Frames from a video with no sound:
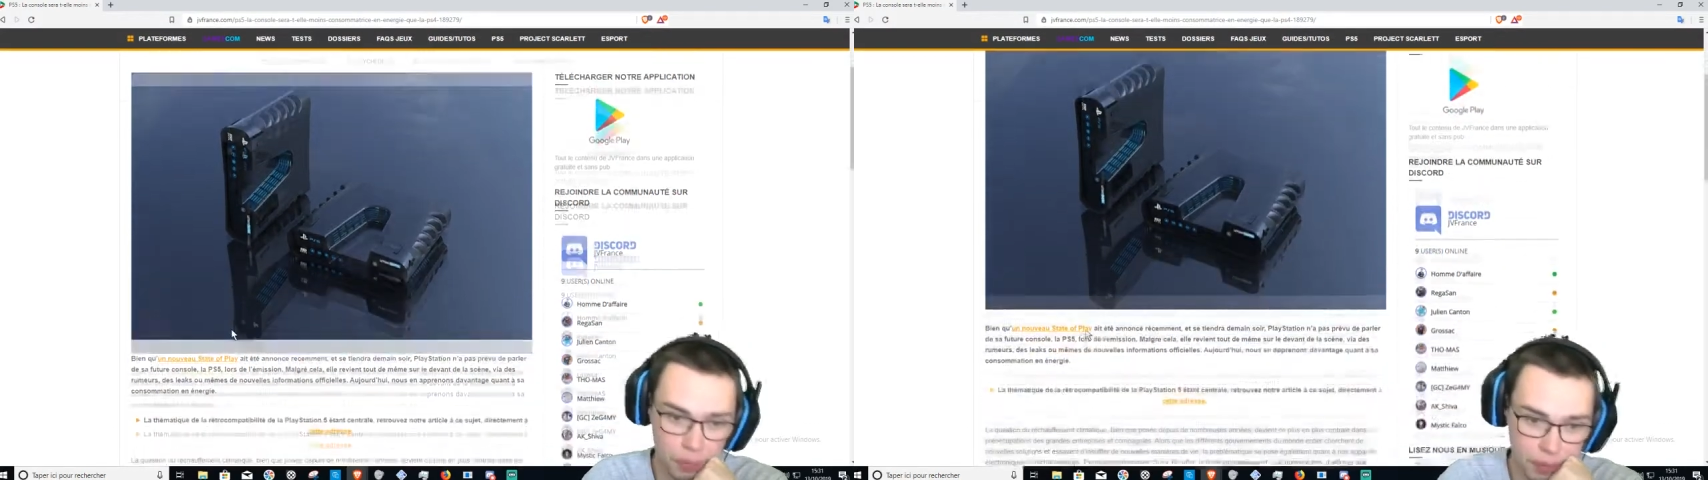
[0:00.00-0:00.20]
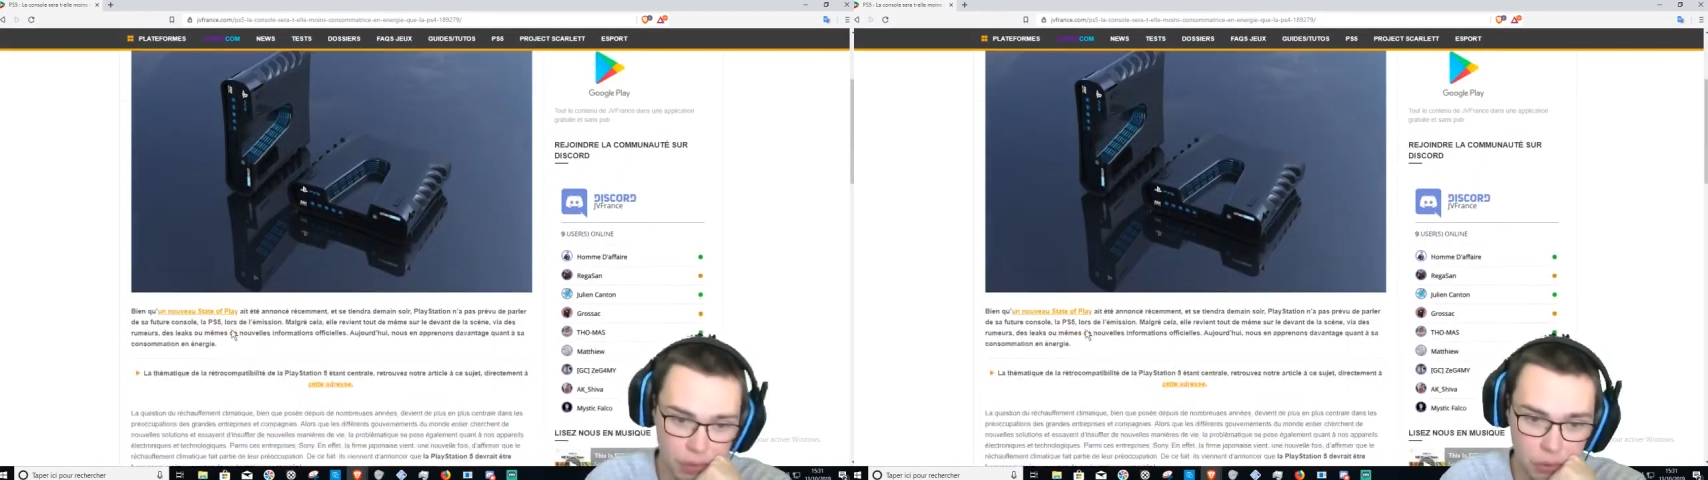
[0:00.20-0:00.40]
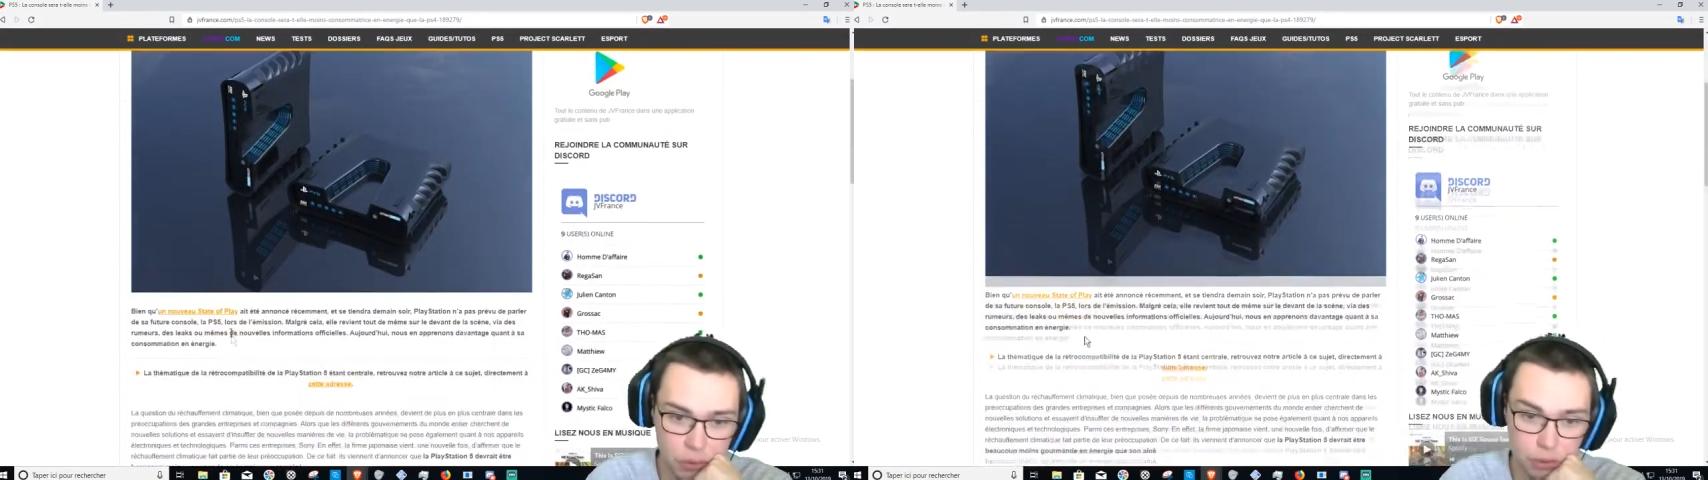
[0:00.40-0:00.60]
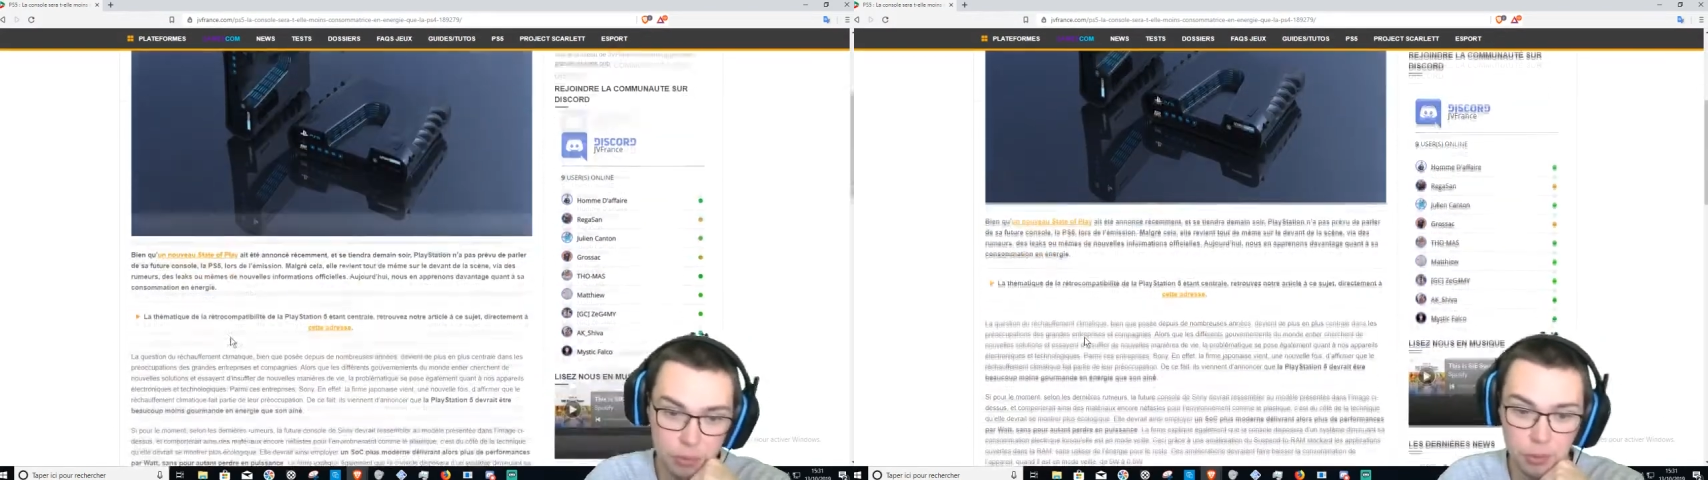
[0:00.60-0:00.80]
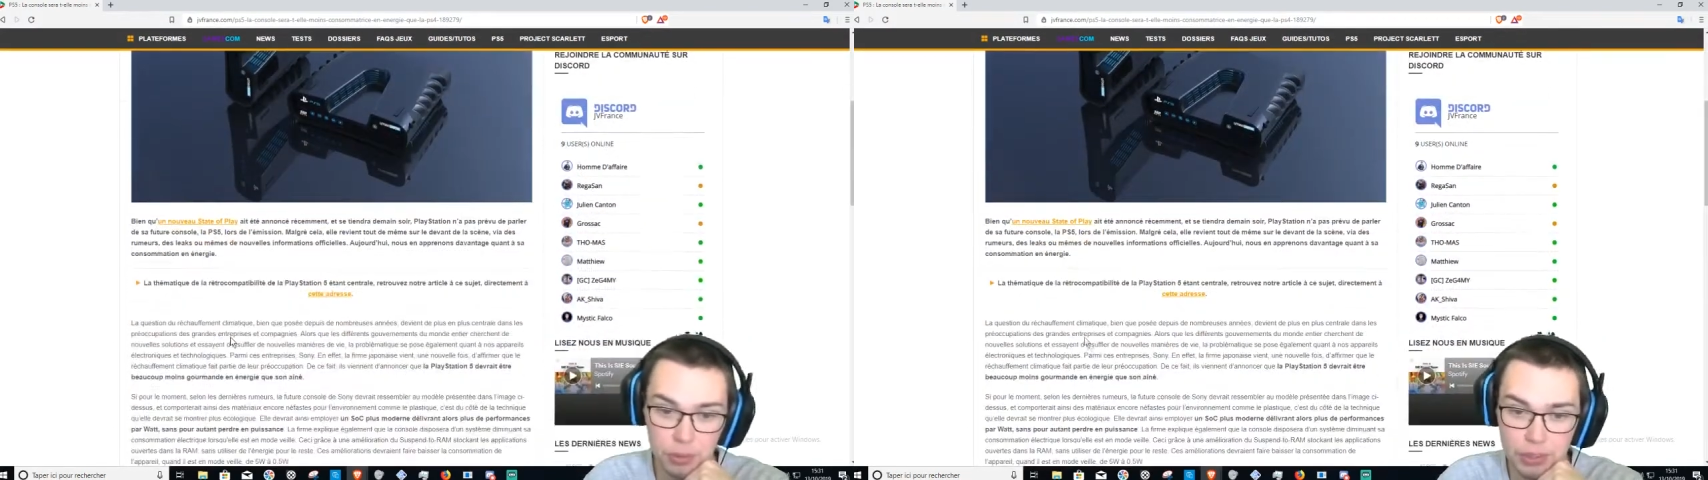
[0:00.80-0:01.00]
parce qu'elle en consomme
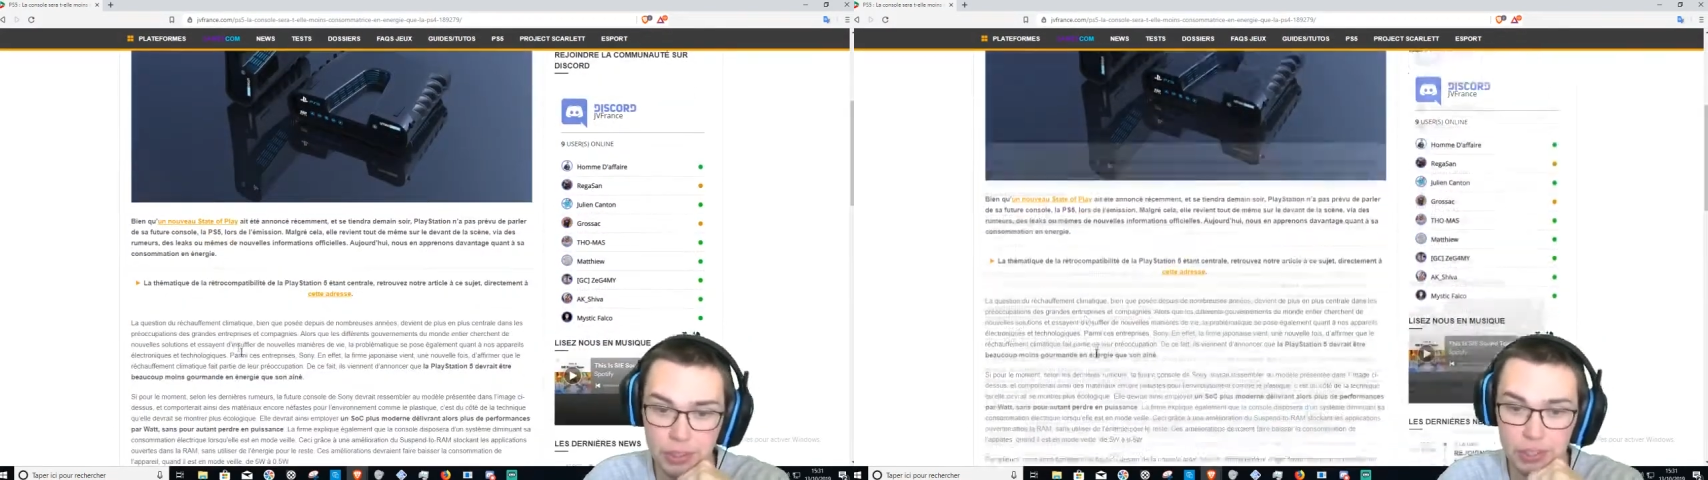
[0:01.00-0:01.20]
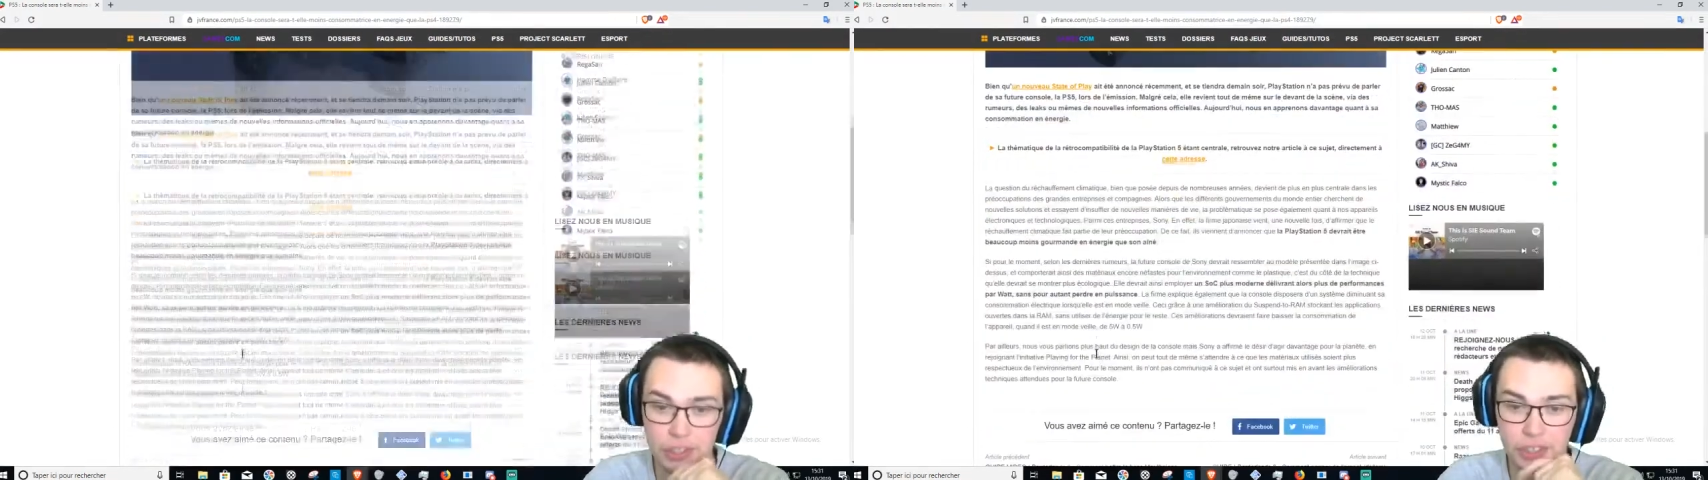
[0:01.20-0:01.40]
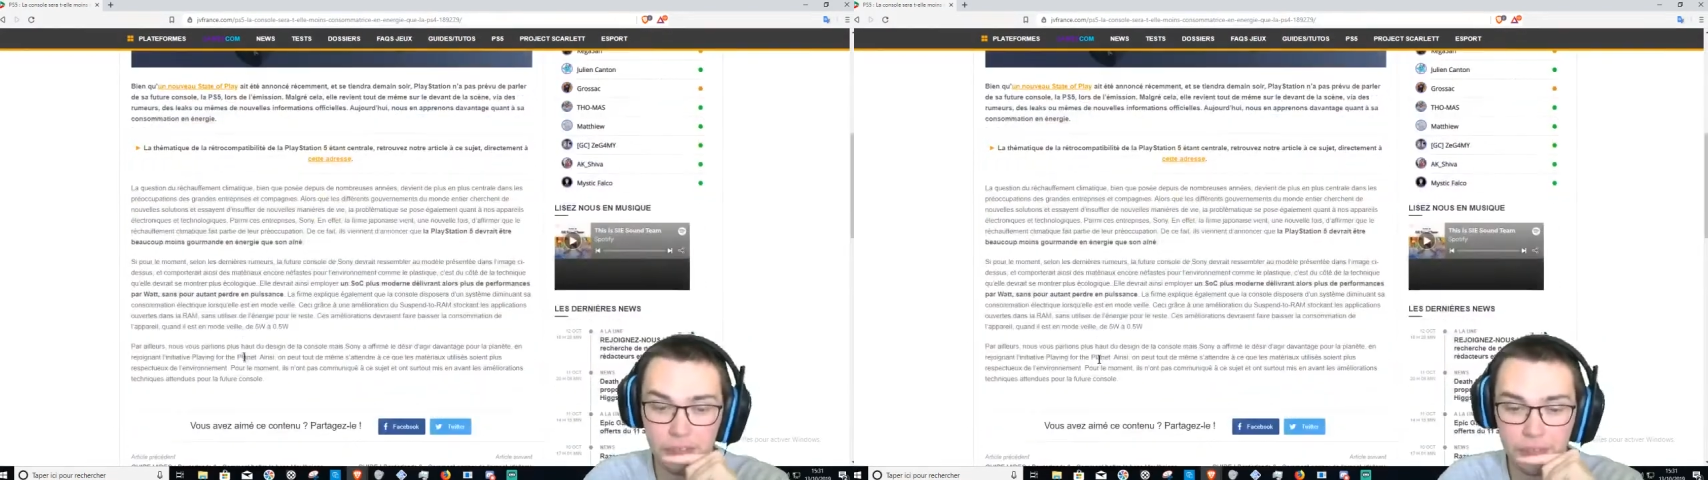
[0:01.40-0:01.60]
trop l'énergie. Hein.